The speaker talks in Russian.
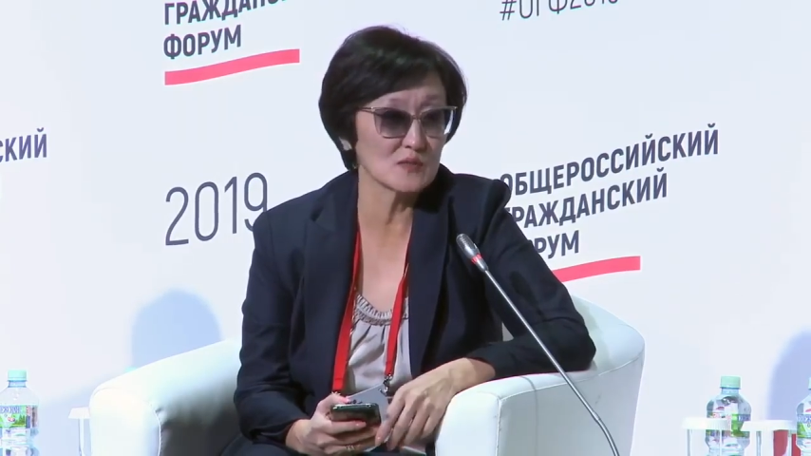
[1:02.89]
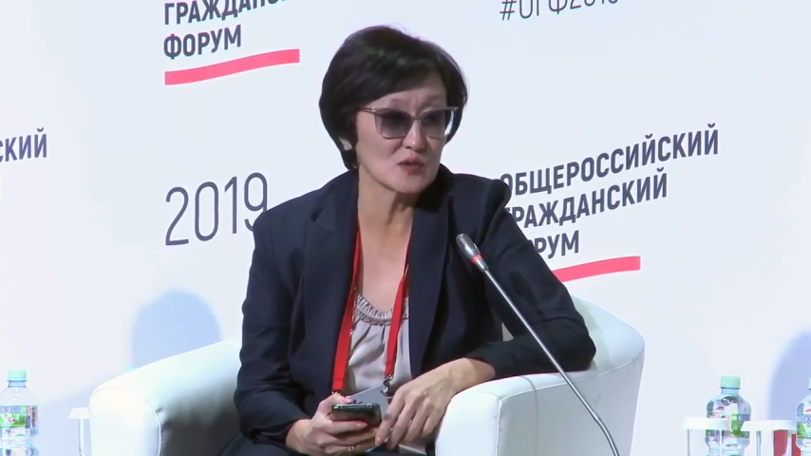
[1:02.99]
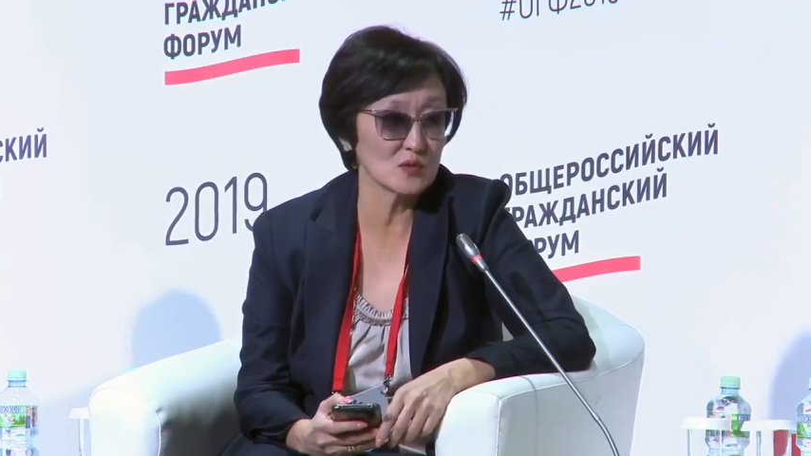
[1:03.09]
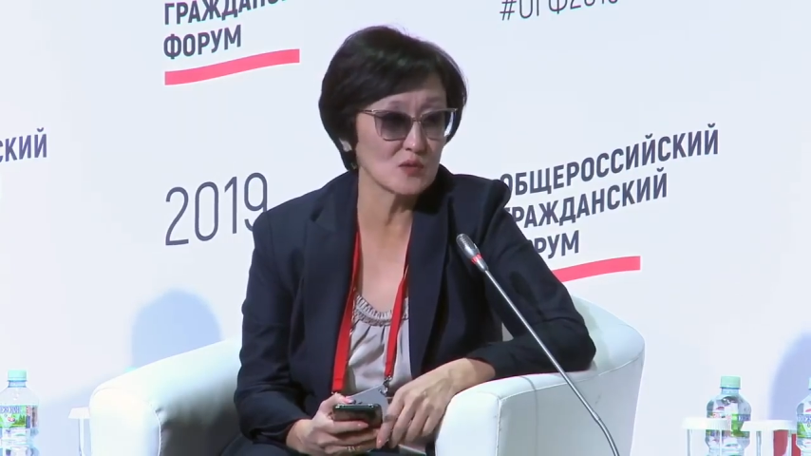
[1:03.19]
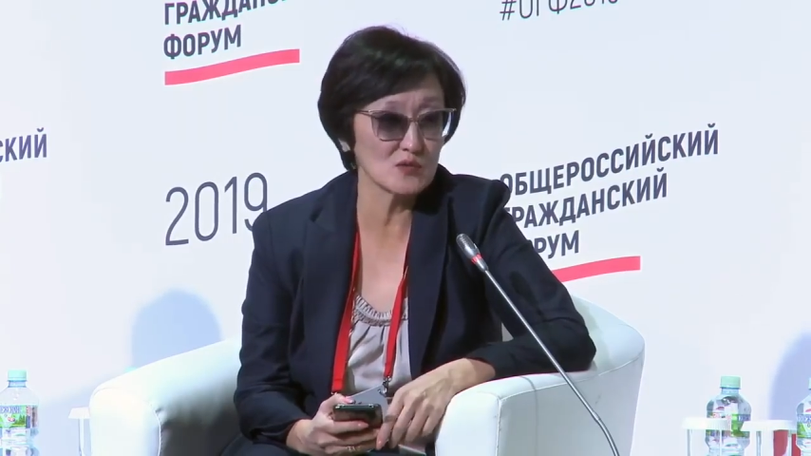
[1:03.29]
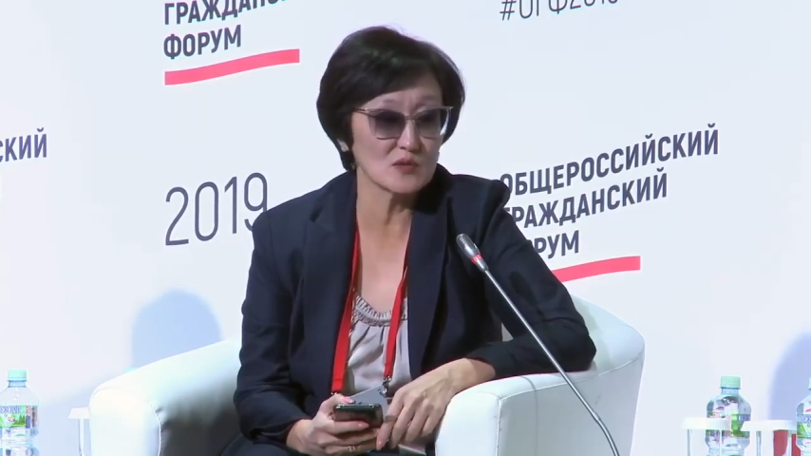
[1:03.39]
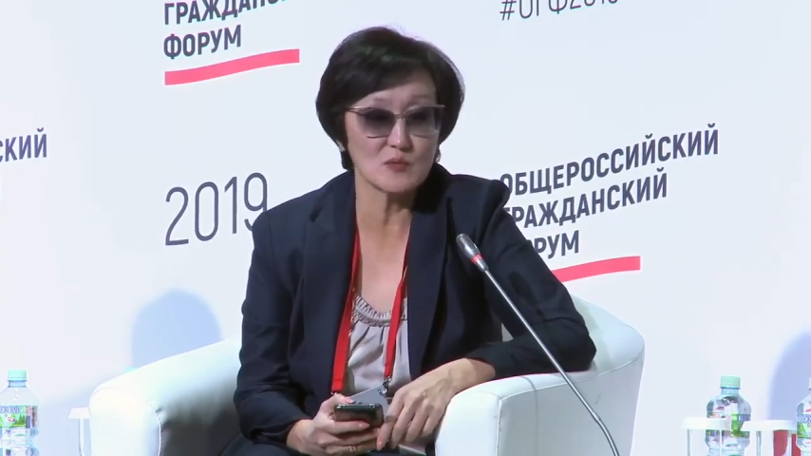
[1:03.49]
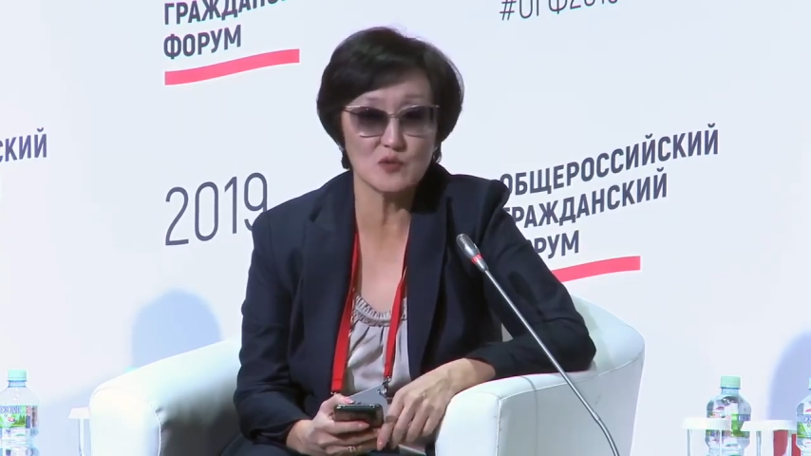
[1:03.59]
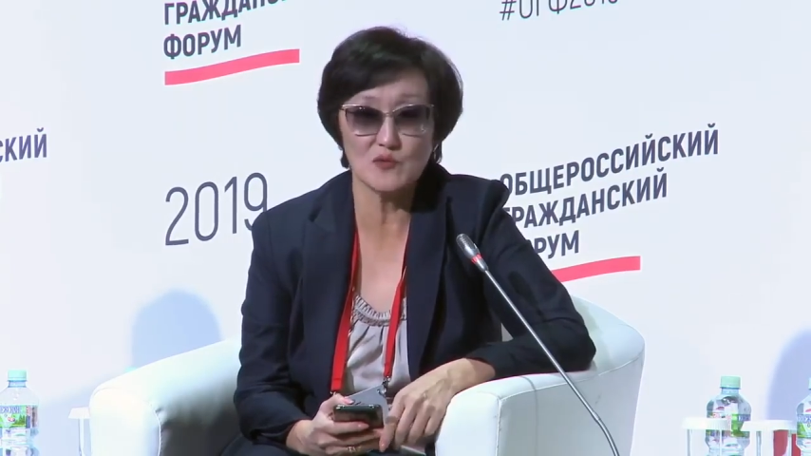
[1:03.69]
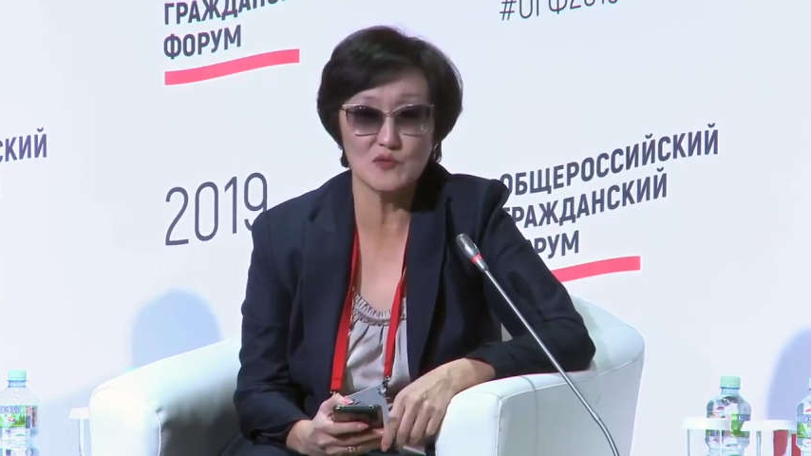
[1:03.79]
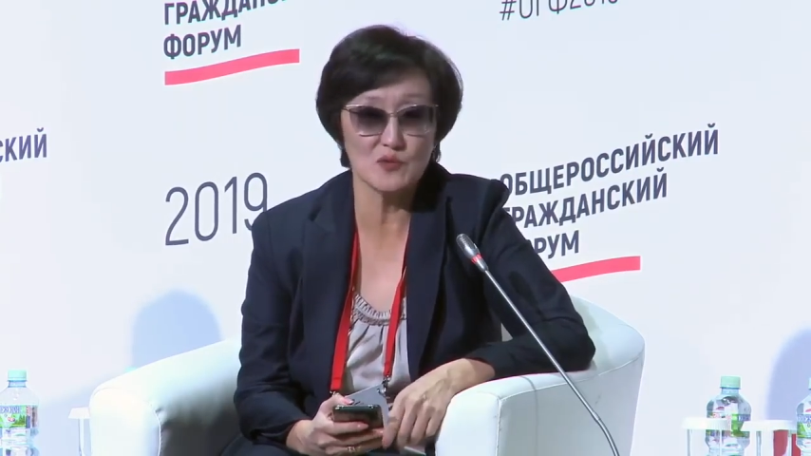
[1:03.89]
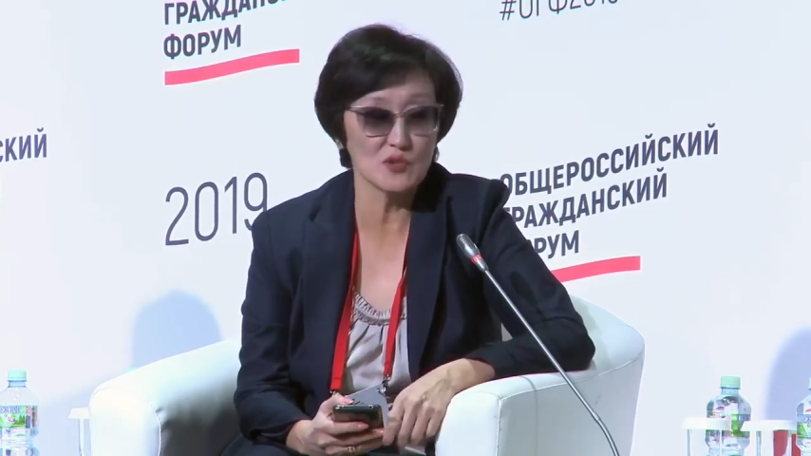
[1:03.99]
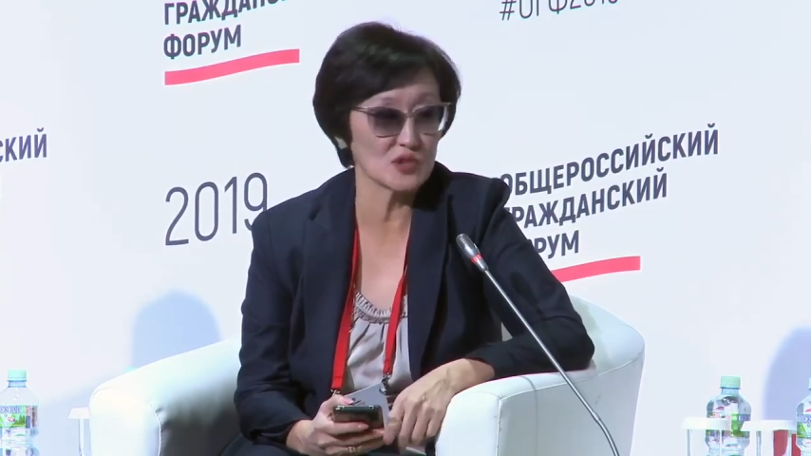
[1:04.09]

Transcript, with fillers: этим же лозунгом, что все